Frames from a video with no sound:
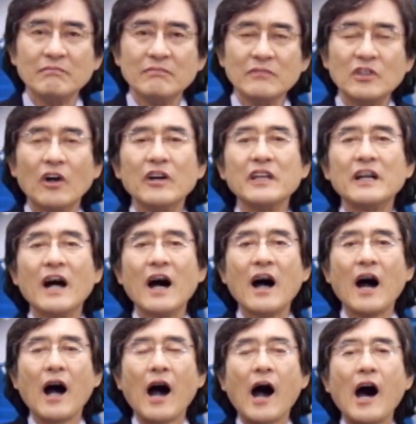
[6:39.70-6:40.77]

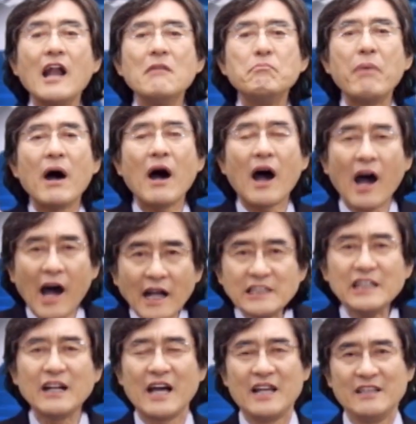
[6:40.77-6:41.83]
너희가 알
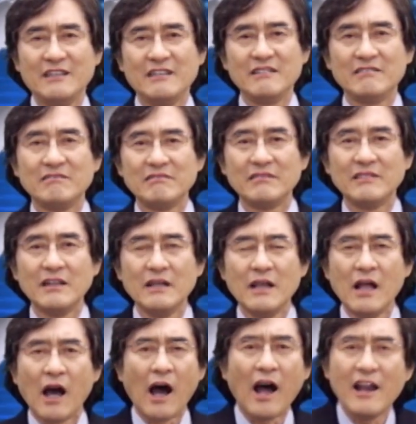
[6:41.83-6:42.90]
바아니라
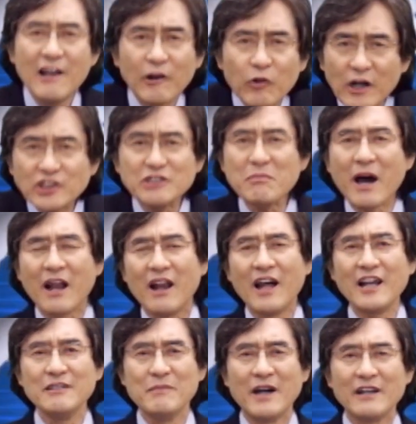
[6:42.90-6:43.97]
알려고 하지
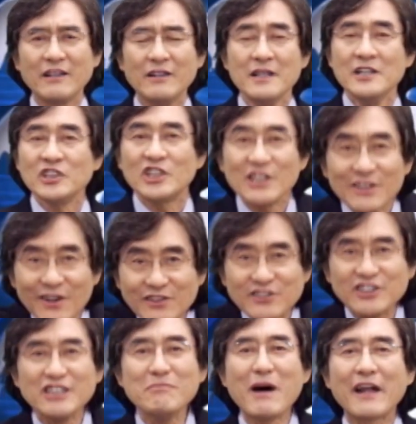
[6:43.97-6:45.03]
말라 이 말이에요. 신경
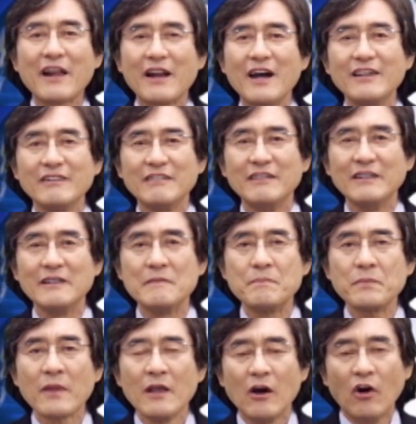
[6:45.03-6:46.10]
쓰지 말아라 이거예요.
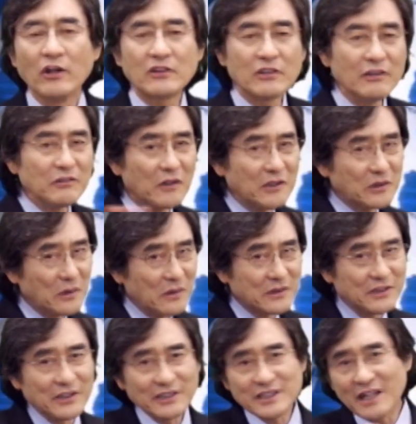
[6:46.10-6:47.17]
어떤 것도
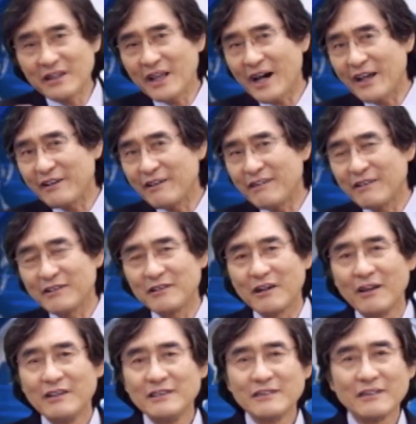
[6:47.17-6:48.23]
그것에 대하여
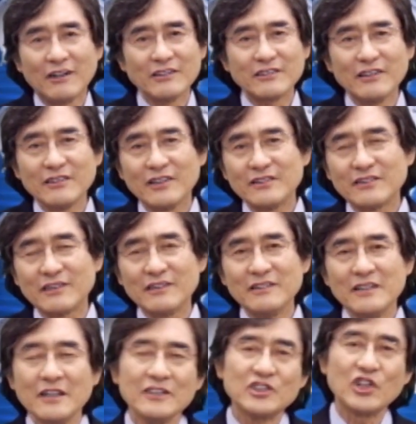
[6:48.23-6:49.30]
어떤
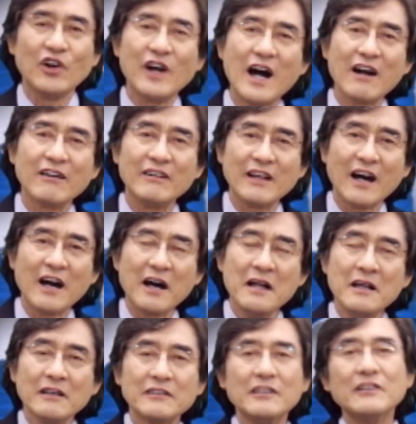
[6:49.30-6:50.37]
것들을 정하거나
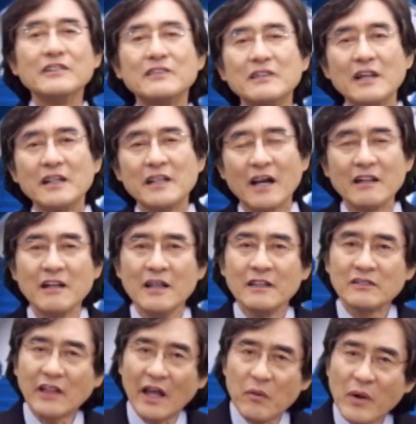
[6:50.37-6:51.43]
그것들에 대한
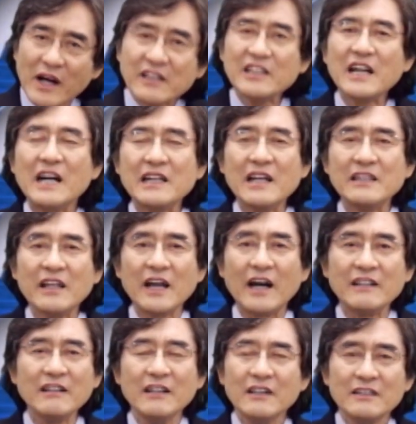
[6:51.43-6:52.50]
때와 기간에
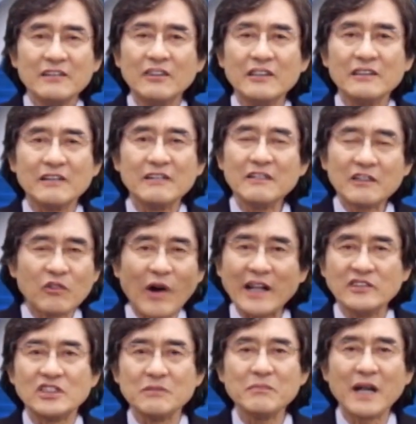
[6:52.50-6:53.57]
대한 너희들은
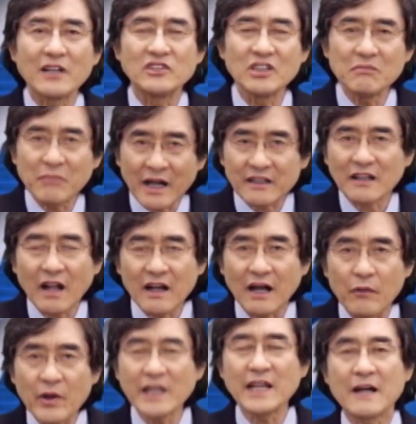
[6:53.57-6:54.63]
관심 갖지
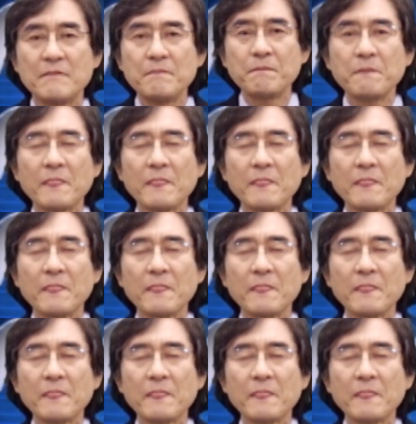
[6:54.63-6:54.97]
말아달라. 왜냐?